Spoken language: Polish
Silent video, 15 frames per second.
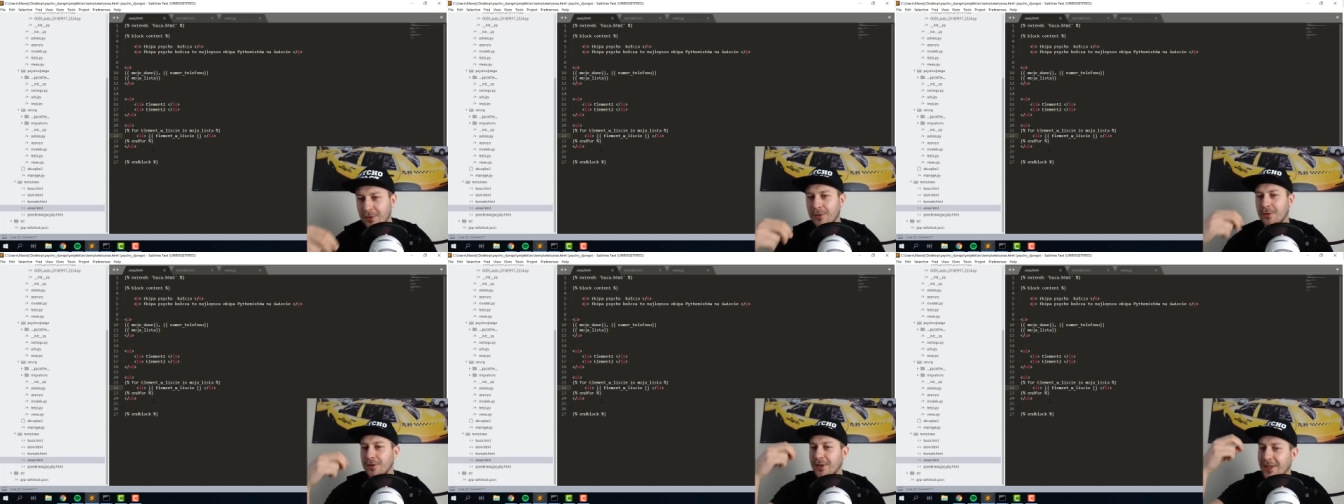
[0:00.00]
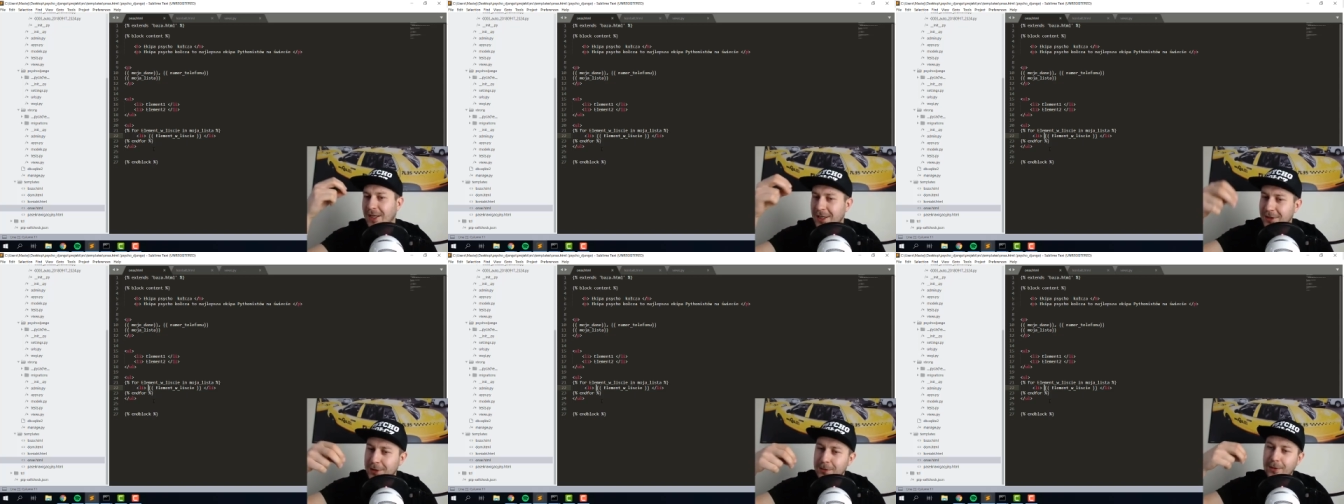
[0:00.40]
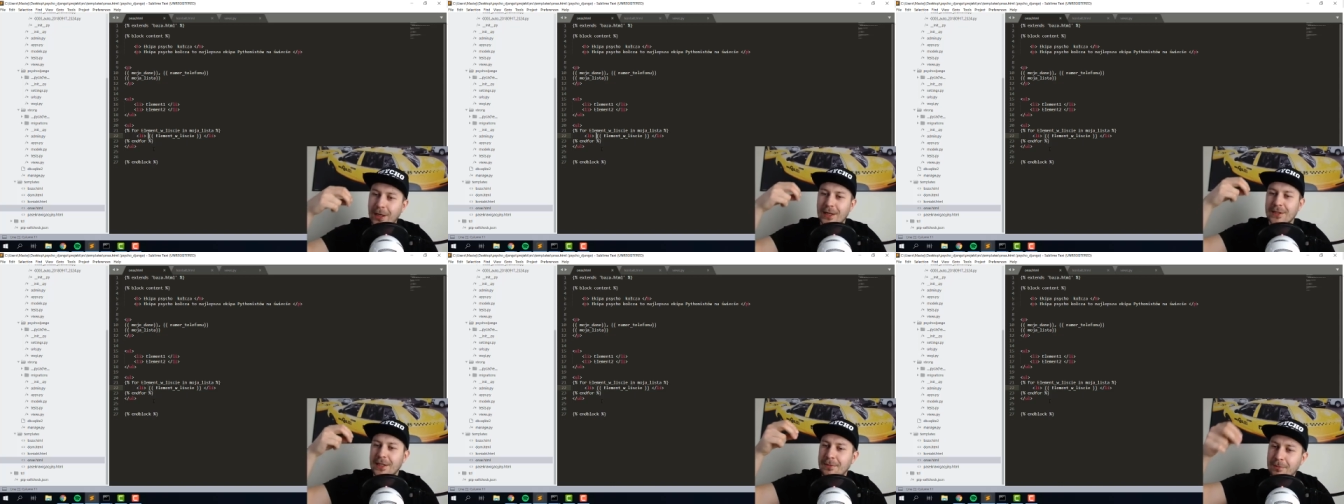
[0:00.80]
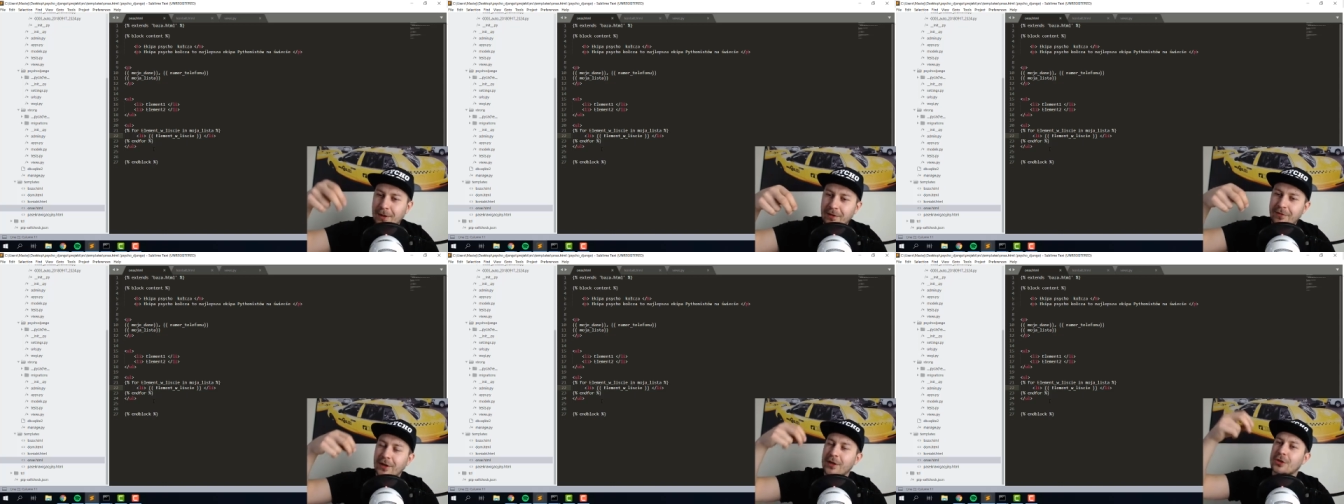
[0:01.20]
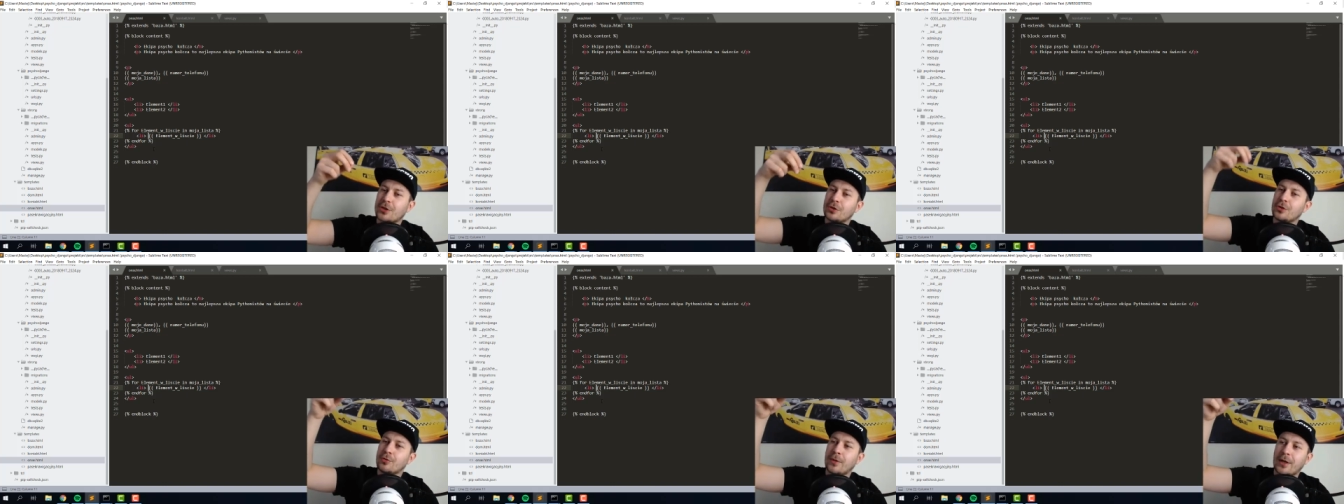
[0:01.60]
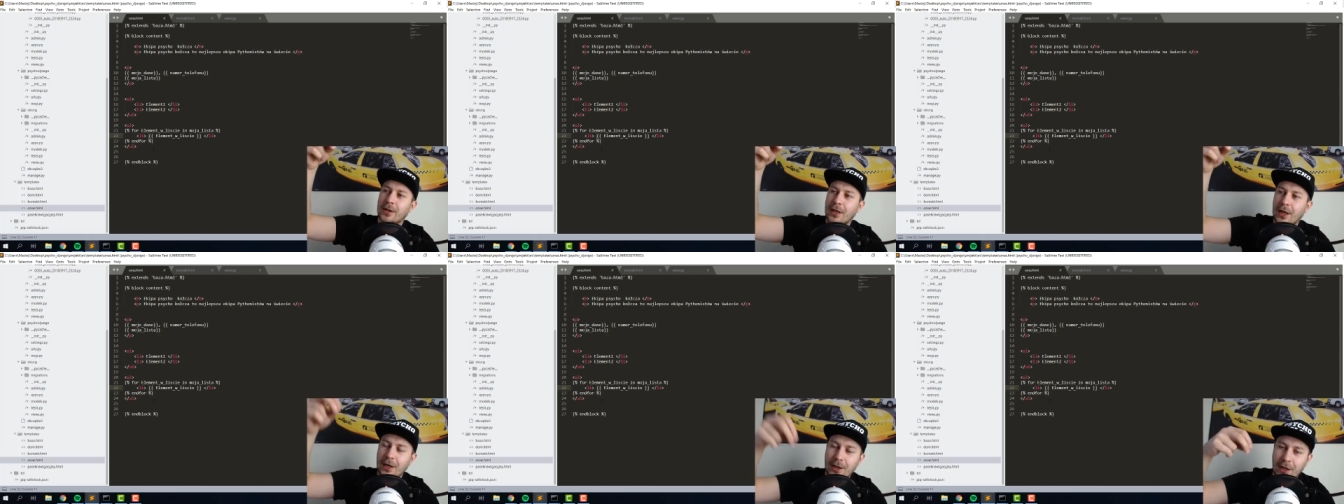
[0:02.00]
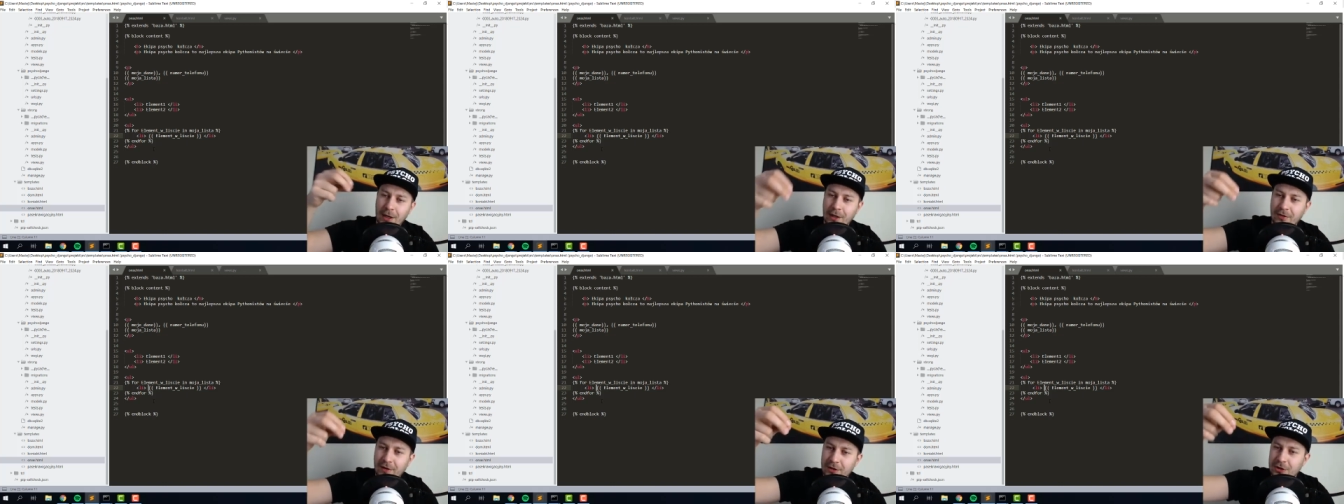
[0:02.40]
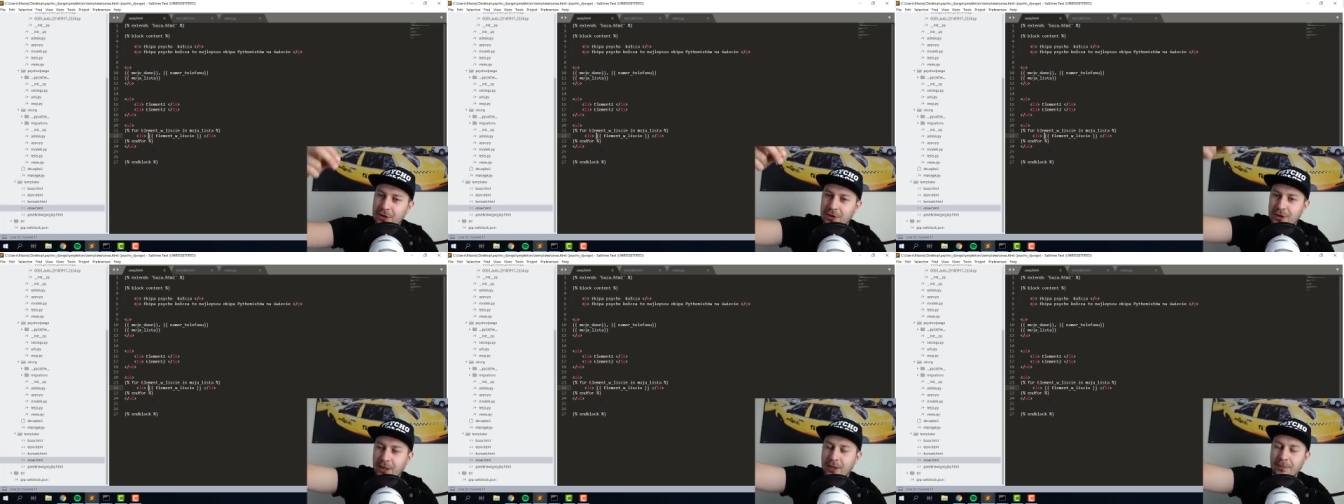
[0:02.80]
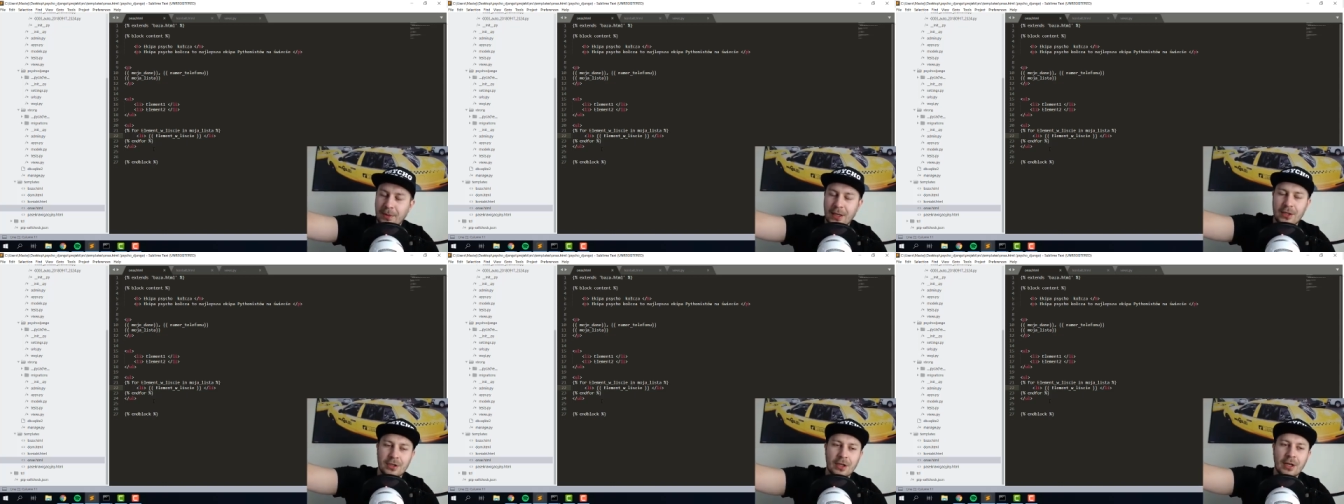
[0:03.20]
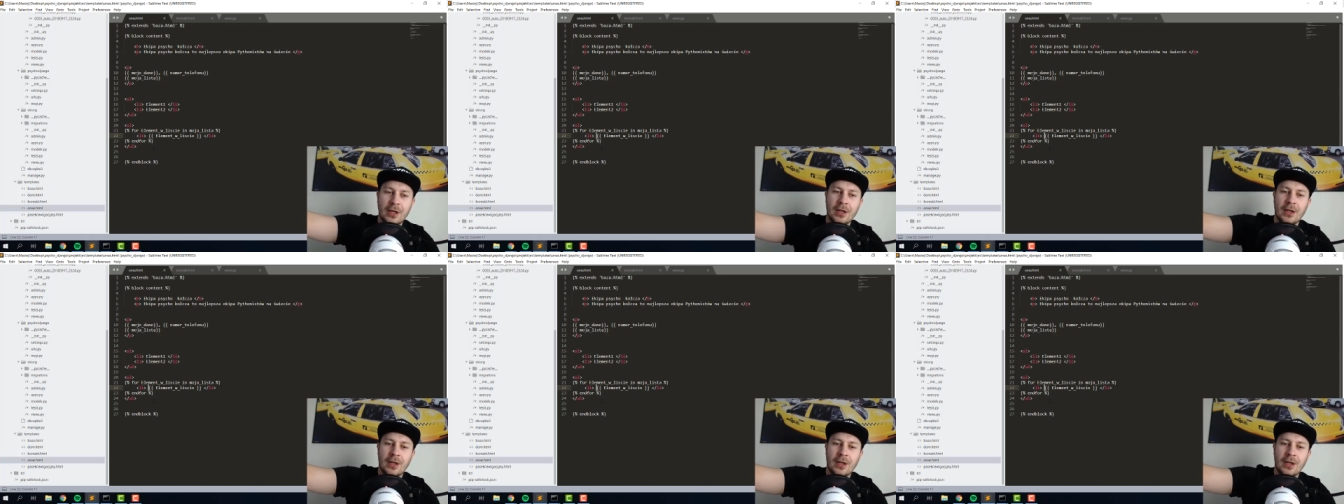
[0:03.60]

to za każdym razem ma większy numer, tak? 1, 2, 3, 4, 5.